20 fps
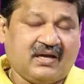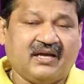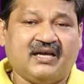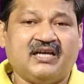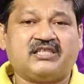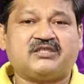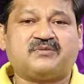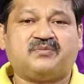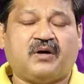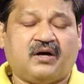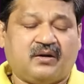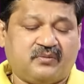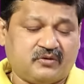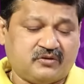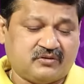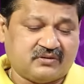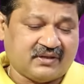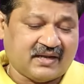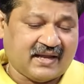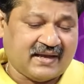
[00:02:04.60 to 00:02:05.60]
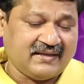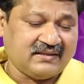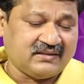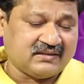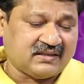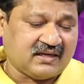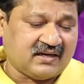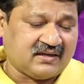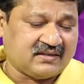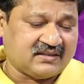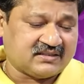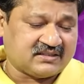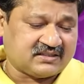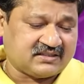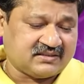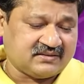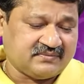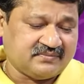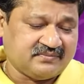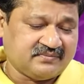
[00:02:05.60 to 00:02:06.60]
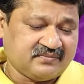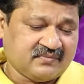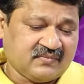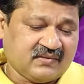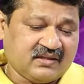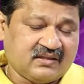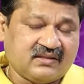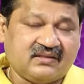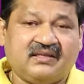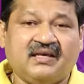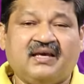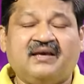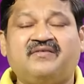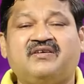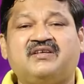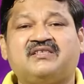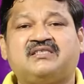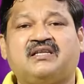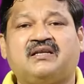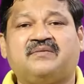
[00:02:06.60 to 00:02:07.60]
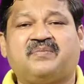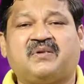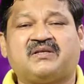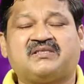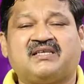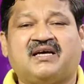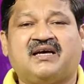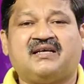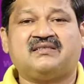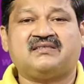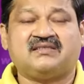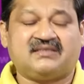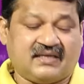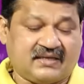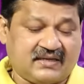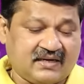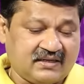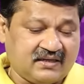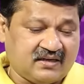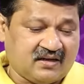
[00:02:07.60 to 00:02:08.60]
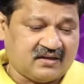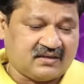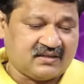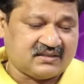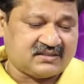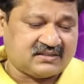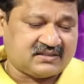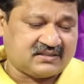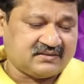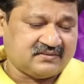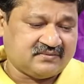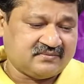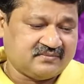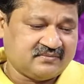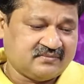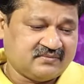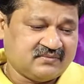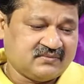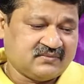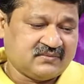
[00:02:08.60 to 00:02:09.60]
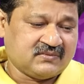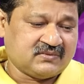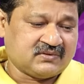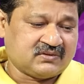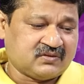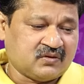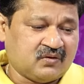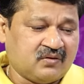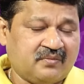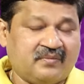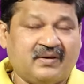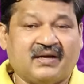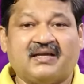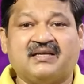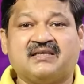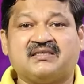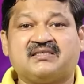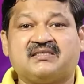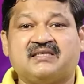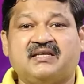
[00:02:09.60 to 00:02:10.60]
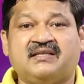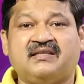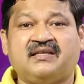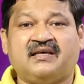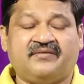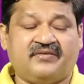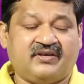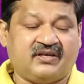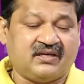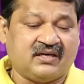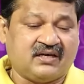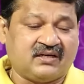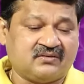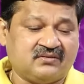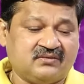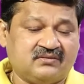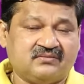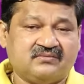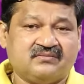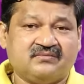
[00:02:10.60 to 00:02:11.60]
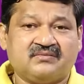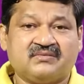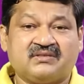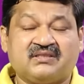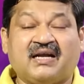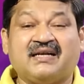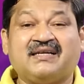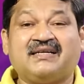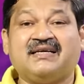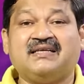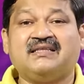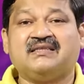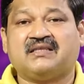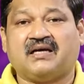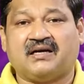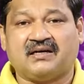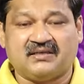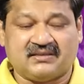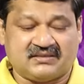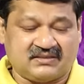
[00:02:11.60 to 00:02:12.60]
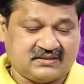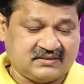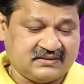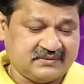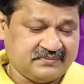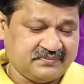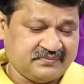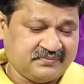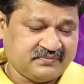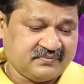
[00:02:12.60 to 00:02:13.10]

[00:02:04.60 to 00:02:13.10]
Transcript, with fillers: మహేష్ బాబు నైన్త్ ఆగస్ట్ దేవి శ్రీ ప్రసాద్ సెకండ్ ఆగస్ట్ సో మన శ్రీదేవి గారు థర్టీన్త్ ఆగస్ట్